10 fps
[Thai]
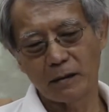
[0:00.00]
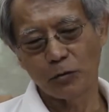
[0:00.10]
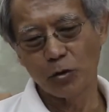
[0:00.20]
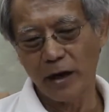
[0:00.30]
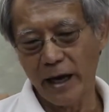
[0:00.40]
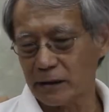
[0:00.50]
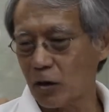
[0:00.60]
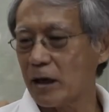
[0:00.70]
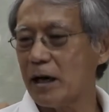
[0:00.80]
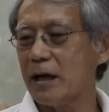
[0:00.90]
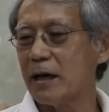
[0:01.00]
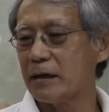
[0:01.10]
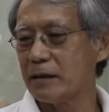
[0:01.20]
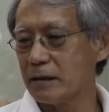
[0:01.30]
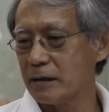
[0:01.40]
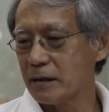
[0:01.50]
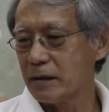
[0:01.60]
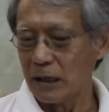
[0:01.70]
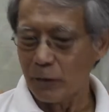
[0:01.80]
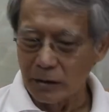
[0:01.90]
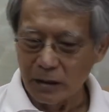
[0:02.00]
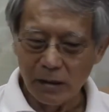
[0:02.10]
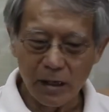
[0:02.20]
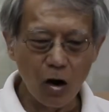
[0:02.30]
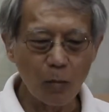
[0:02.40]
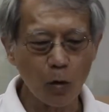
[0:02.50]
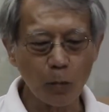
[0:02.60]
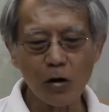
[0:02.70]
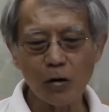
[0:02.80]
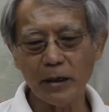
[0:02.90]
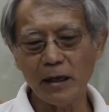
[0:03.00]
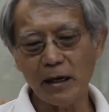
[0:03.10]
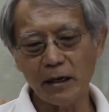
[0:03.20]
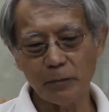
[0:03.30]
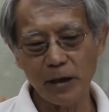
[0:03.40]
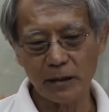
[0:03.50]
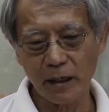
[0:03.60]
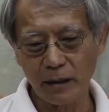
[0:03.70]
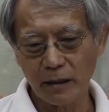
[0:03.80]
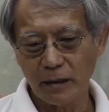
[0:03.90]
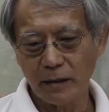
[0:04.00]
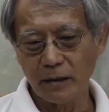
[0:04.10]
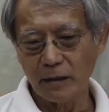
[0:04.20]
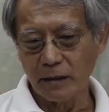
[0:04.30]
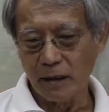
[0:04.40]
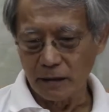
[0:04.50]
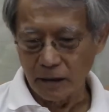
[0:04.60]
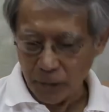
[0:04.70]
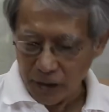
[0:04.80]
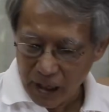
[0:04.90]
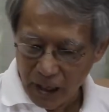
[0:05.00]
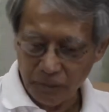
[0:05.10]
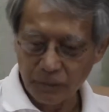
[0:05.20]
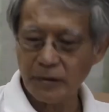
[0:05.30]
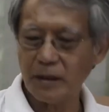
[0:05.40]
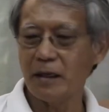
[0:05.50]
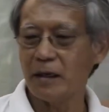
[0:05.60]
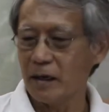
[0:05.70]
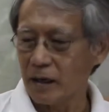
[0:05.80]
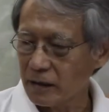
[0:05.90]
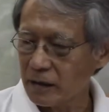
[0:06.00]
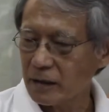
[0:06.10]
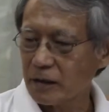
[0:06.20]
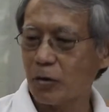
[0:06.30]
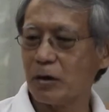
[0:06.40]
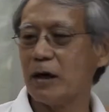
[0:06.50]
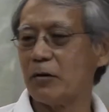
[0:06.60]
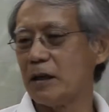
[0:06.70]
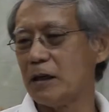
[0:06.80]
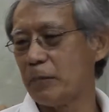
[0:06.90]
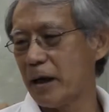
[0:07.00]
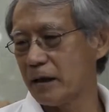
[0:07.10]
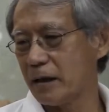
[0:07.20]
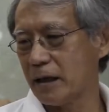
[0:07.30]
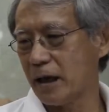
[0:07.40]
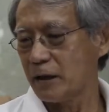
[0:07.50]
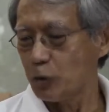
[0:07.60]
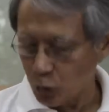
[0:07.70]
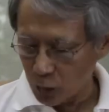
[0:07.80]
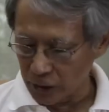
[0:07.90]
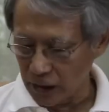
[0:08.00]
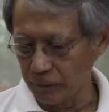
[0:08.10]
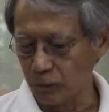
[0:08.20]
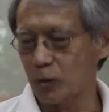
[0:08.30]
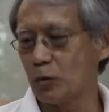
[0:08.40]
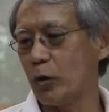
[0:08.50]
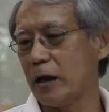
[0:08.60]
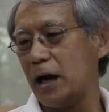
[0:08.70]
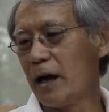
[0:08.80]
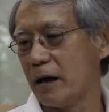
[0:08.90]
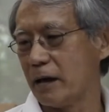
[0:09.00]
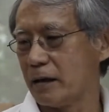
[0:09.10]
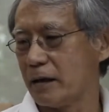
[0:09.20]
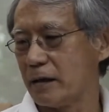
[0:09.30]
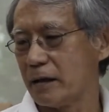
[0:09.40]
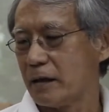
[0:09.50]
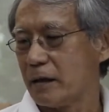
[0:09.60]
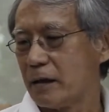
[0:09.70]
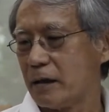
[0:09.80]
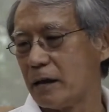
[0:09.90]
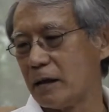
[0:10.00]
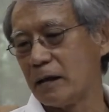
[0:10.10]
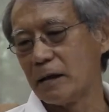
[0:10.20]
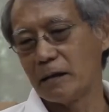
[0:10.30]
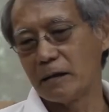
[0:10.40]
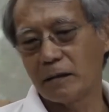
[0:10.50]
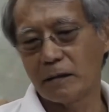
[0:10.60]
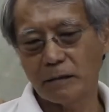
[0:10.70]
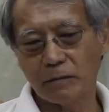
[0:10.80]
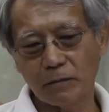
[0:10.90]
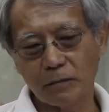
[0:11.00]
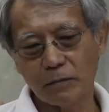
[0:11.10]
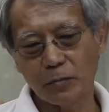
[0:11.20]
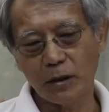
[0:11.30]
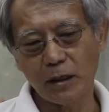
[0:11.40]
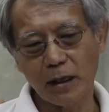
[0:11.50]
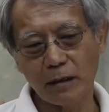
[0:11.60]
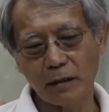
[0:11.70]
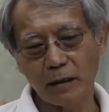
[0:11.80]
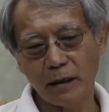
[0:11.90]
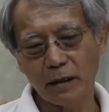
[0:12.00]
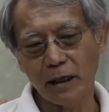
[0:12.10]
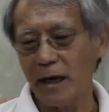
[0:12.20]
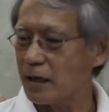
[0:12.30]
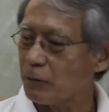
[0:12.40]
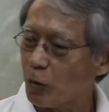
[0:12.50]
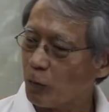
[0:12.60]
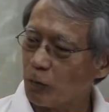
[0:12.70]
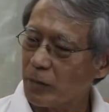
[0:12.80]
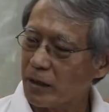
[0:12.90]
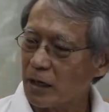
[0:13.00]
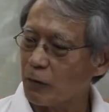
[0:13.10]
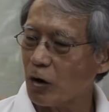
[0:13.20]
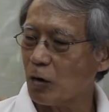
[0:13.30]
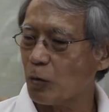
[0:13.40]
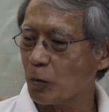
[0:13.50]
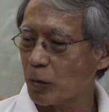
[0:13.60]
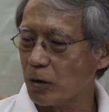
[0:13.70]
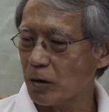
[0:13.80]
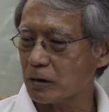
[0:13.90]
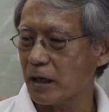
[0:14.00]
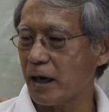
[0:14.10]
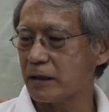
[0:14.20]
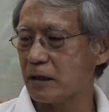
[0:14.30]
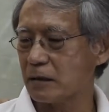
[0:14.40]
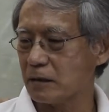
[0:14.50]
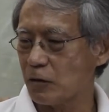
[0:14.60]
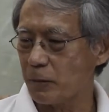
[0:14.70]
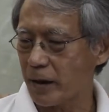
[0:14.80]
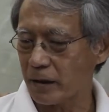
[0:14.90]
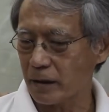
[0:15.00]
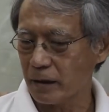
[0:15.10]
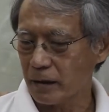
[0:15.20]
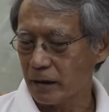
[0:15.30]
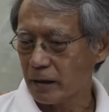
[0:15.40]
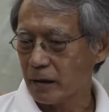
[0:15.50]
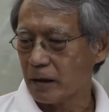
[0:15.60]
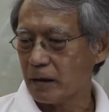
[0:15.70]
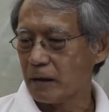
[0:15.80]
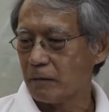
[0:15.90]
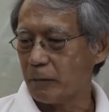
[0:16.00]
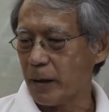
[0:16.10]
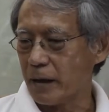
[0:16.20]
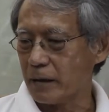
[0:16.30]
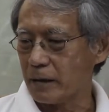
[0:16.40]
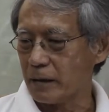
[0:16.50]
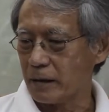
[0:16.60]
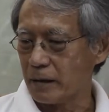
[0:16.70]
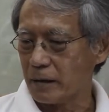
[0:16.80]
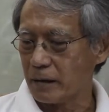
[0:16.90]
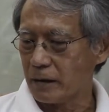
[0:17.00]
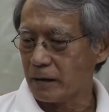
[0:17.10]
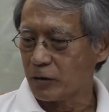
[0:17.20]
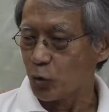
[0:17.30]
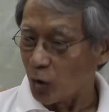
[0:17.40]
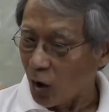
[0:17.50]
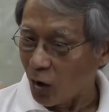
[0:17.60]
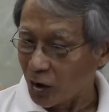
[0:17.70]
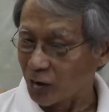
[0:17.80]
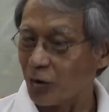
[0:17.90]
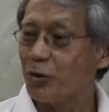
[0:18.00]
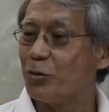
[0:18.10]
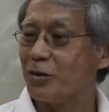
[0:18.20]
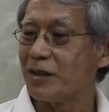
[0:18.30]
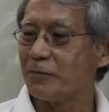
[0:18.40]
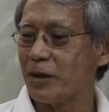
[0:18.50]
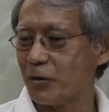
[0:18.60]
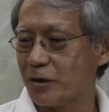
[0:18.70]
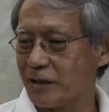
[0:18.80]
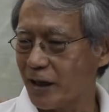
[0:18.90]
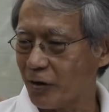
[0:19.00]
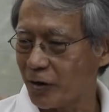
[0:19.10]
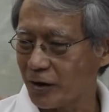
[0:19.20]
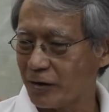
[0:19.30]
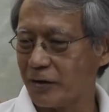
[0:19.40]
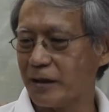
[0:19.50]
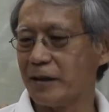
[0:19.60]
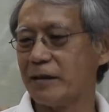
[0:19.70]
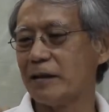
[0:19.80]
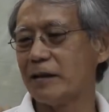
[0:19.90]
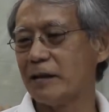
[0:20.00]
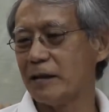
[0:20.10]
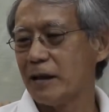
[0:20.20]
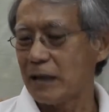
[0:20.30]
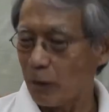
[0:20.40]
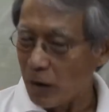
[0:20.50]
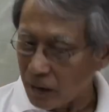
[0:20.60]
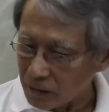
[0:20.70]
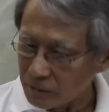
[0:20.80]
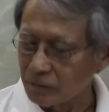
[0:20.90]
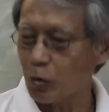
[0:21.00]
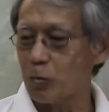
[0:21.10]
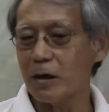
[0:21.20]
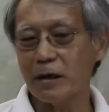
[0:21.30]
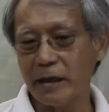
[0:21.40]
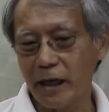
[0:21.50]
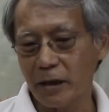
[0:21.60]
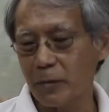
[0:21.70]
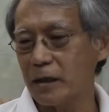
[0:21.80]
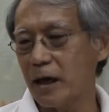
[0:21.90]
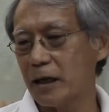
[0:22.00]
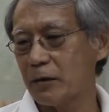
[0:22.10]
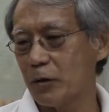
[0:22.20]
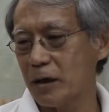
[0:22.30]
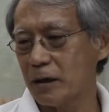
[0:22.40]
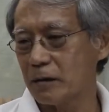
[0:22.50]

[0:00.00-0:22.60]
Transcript: รุนแรงต่อหน้านะฮะ แต่ว่านี่เรียกข้อบกพร่องไม่ได้ เพียงแต่ท่านจะพยายามเกียร์คนเหล่านี้ไปในทางที่ถูกโดยทำตัวอย่างนะเเพราะฉะนั้นในในแง่นี้ผมไม่เรียกข้อบกพร่องแต่อาจจะถือว่าเป็นเป็น จุดอ่อนของลุงคือเป็นคนใจอ่อนหน่อยนะฮะ แต่ว่าผมก็เคยเห็นเหมือนกันว่า